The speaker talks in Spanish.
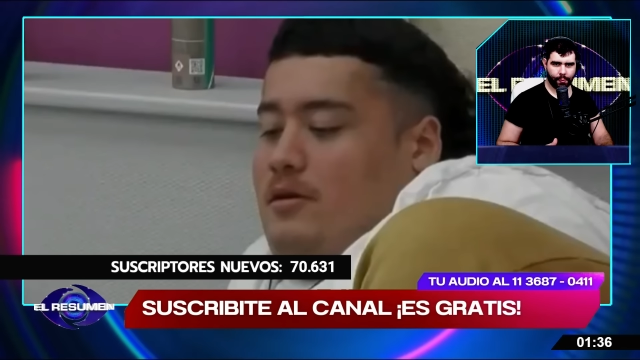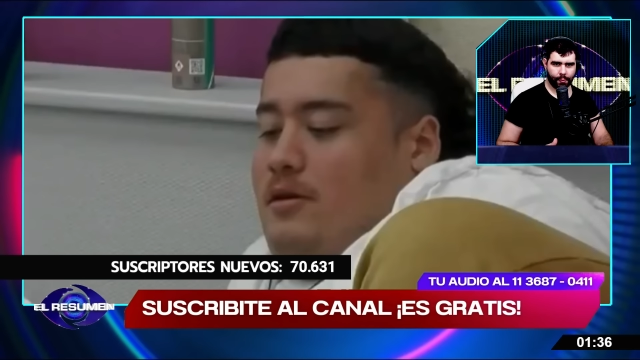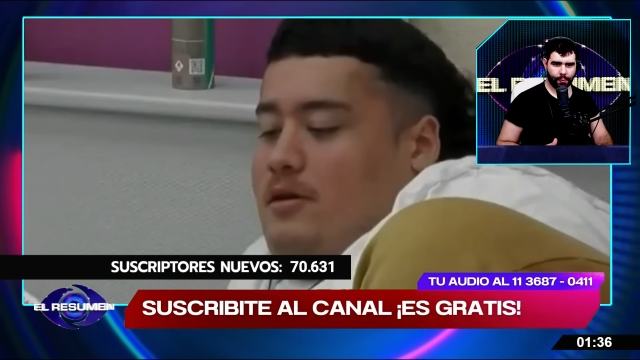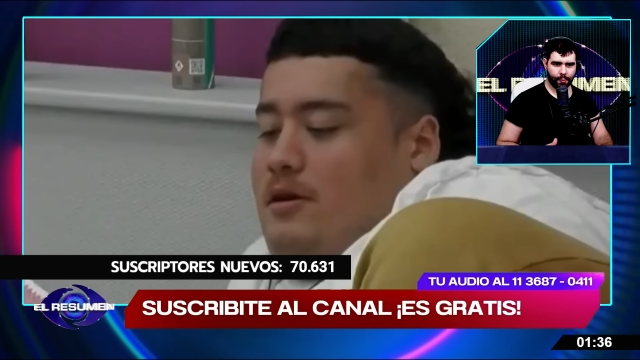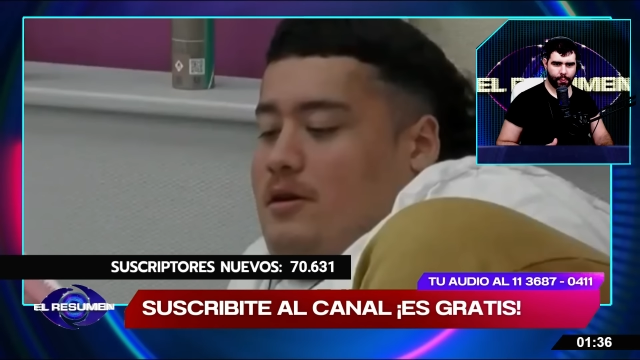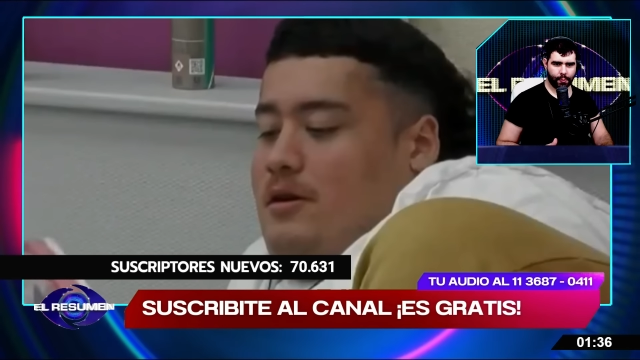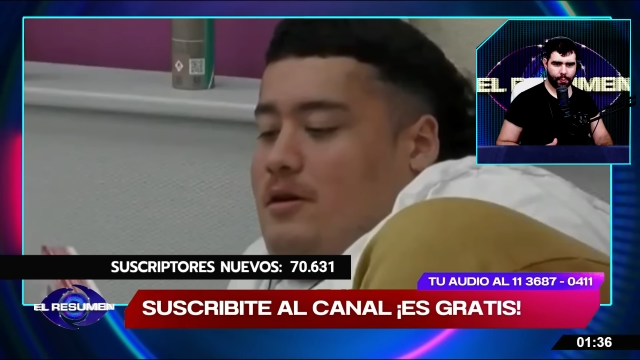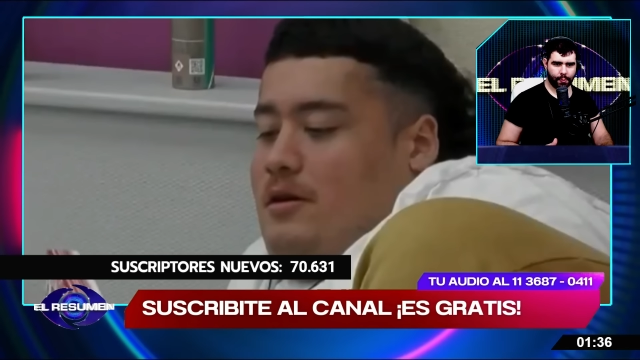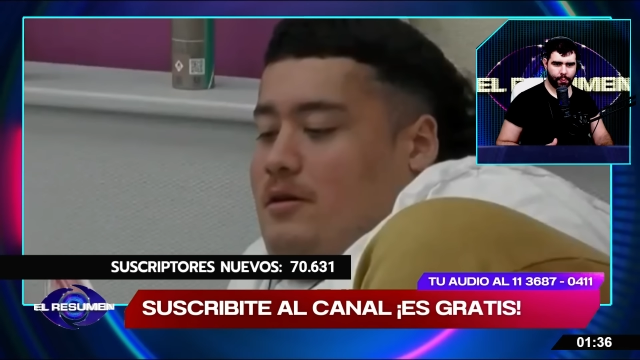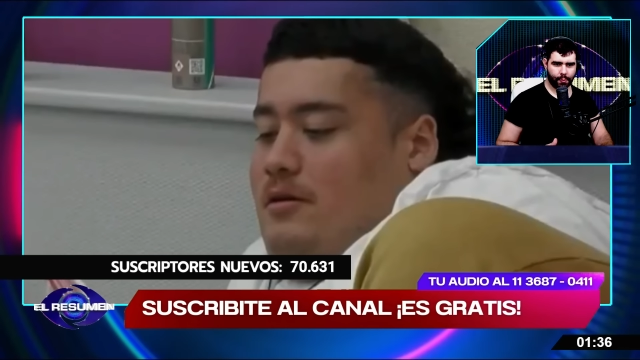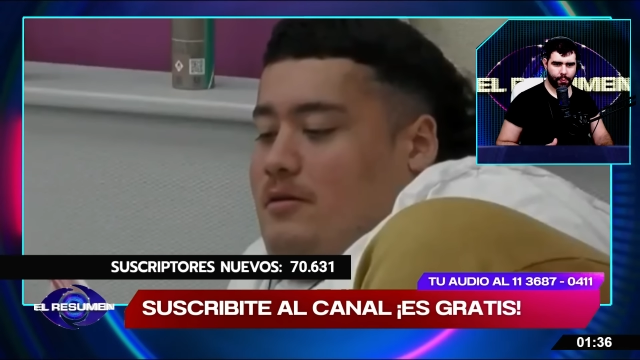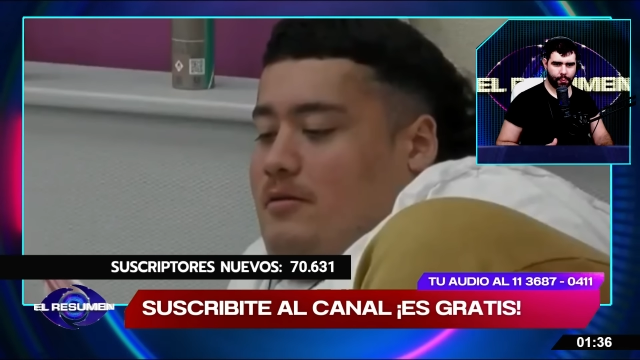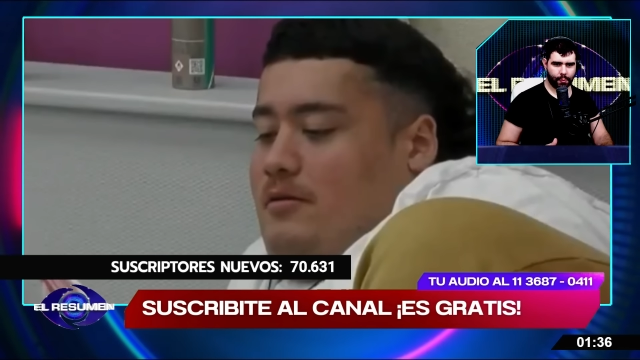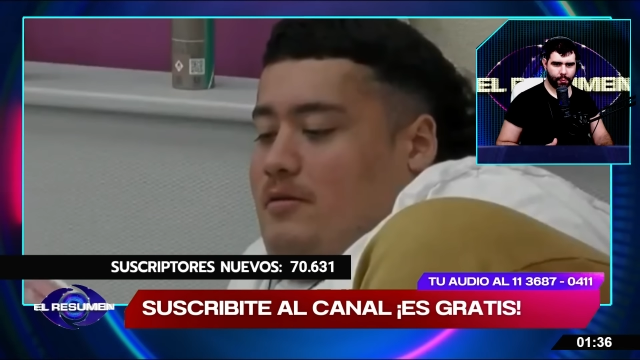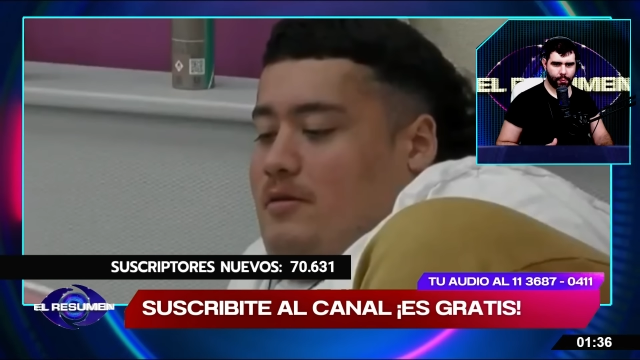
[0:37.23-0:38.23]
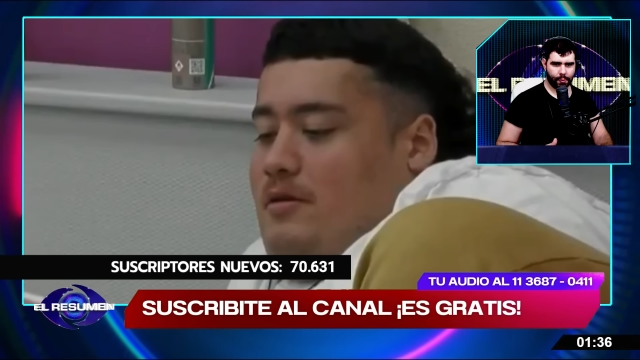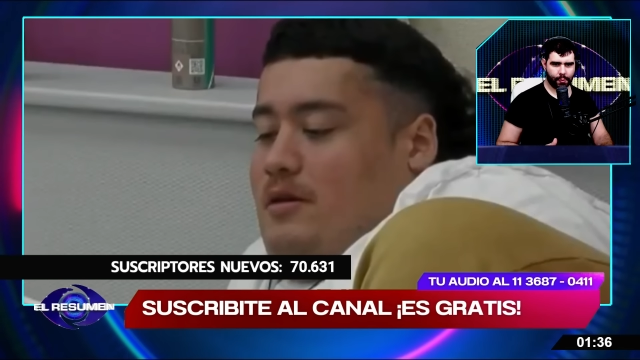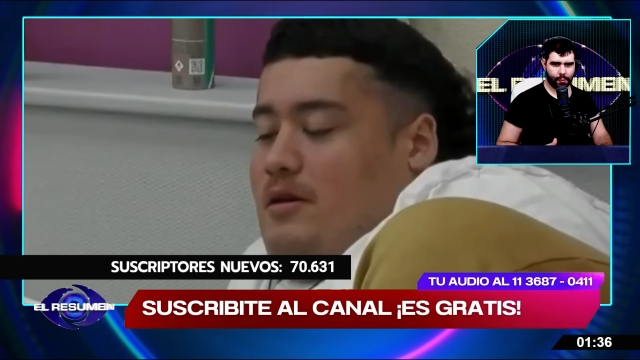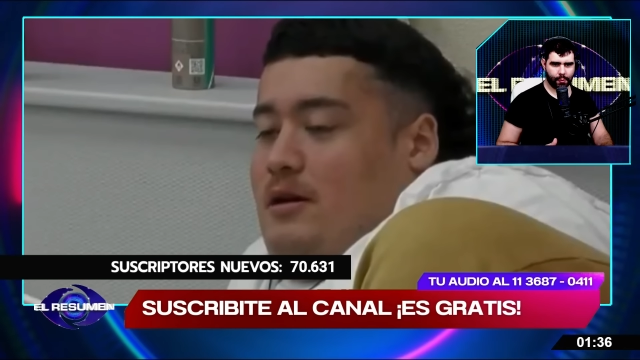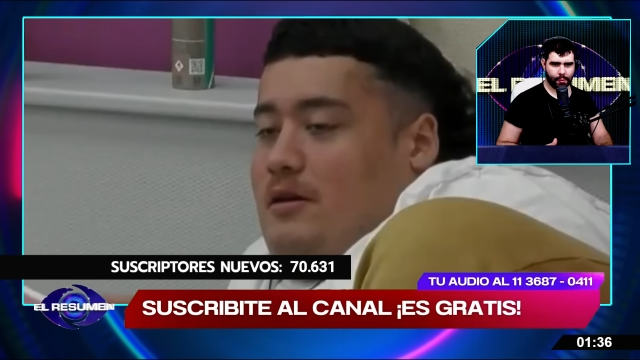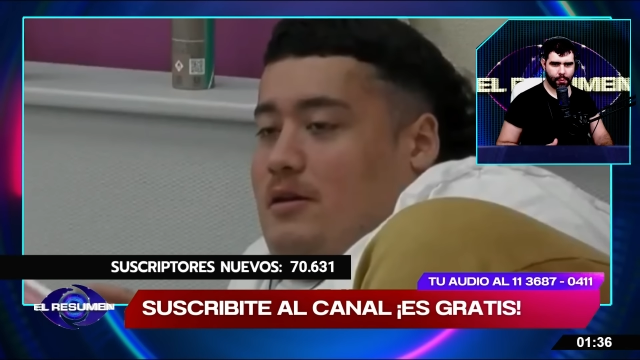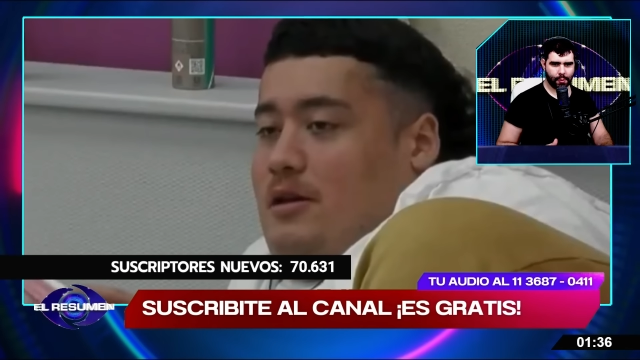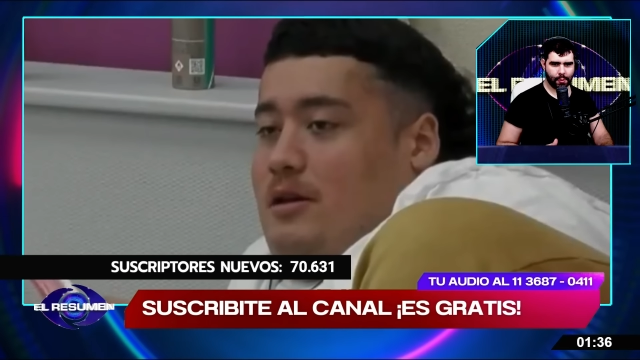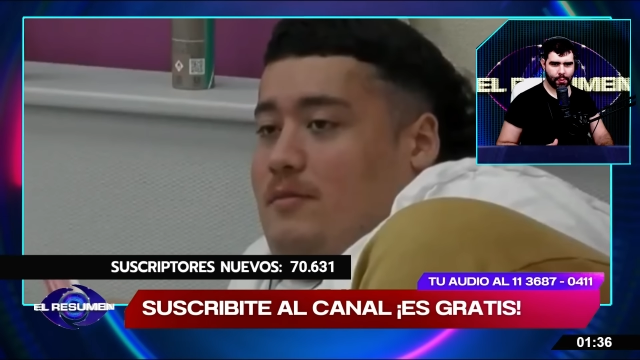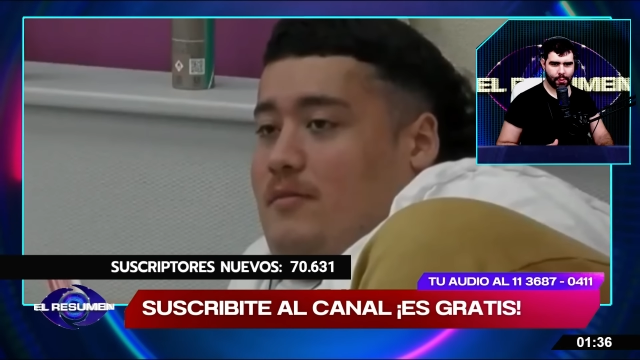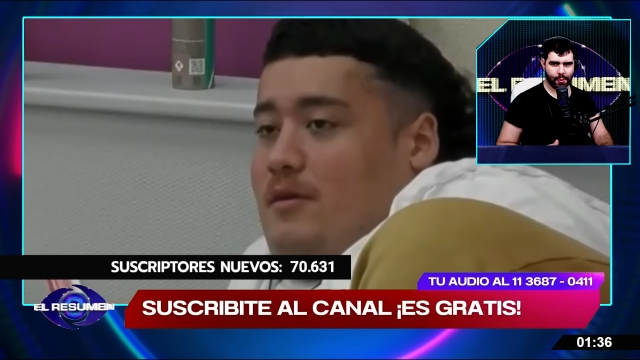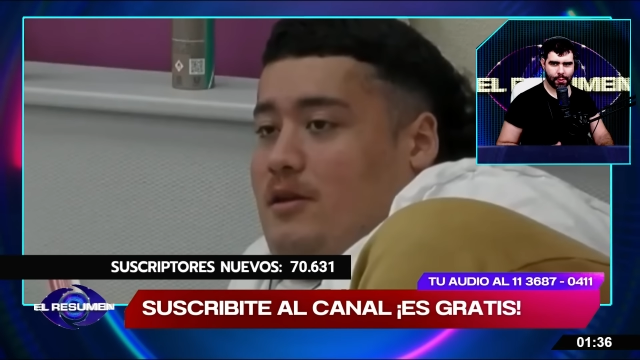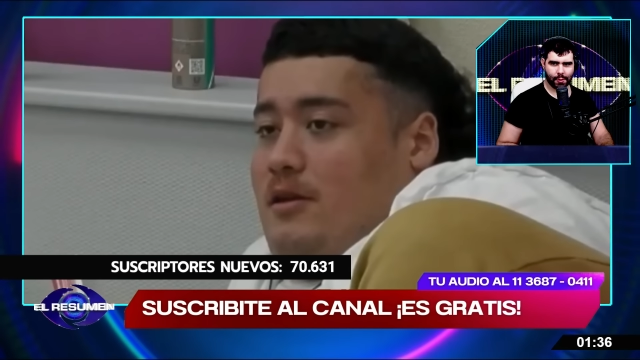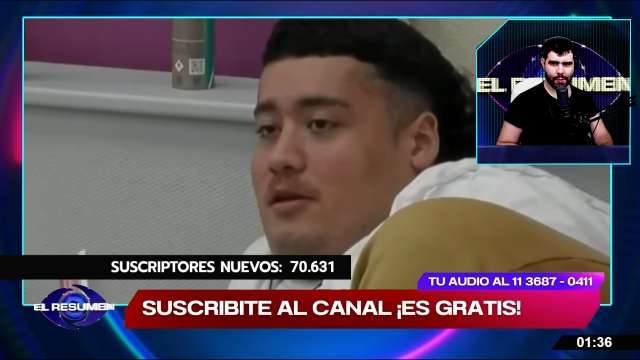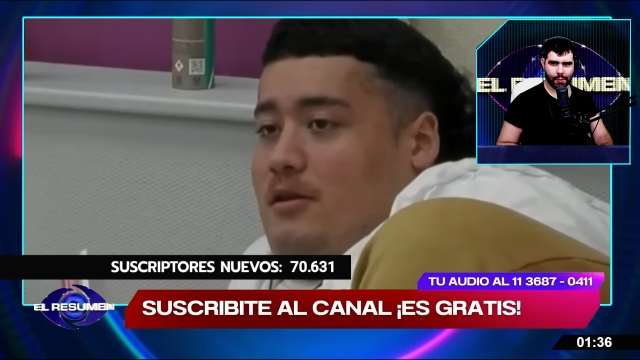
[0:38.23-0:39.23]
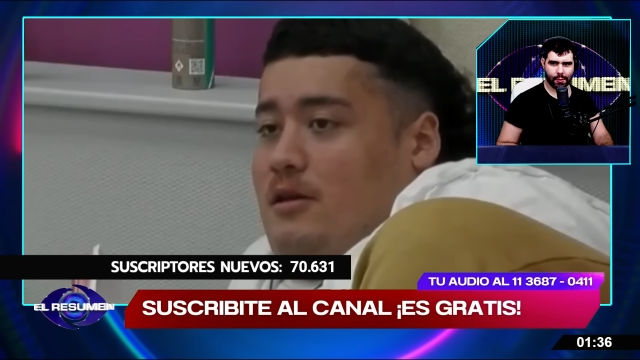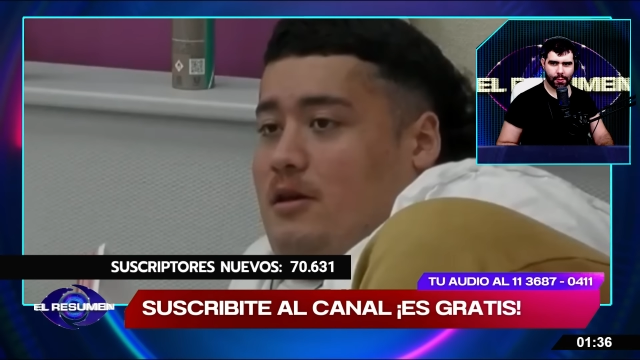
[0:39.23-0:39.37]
o sea, te animás a